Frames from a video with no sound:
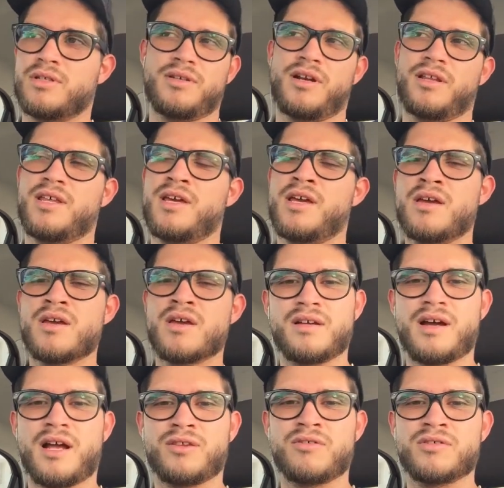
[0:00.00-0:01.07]
Tardé
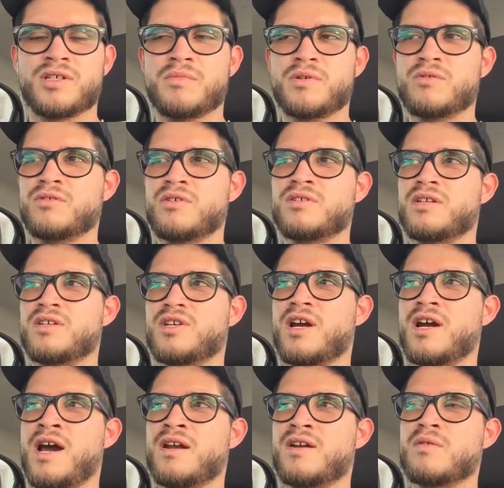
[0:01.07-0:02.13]
14 minutos en
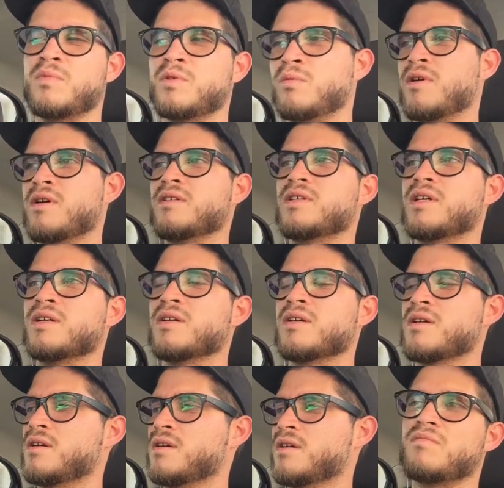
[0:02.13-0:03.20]
llegar y nomás voy a hacer
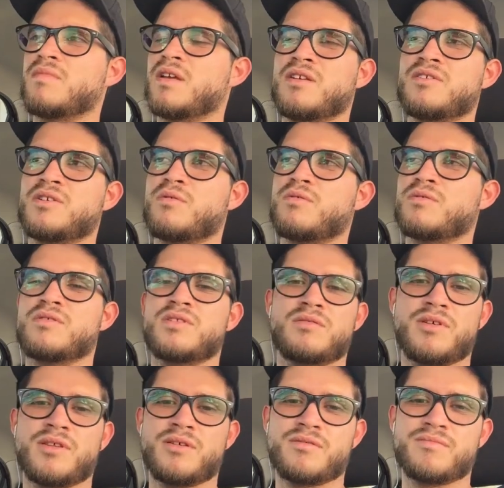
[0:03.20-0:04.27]
20 segundos de
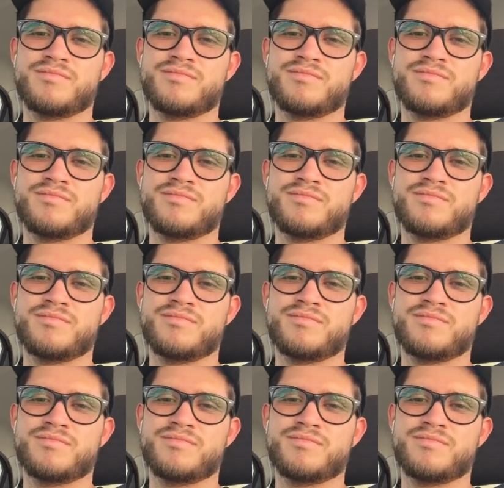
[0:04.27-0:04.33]
video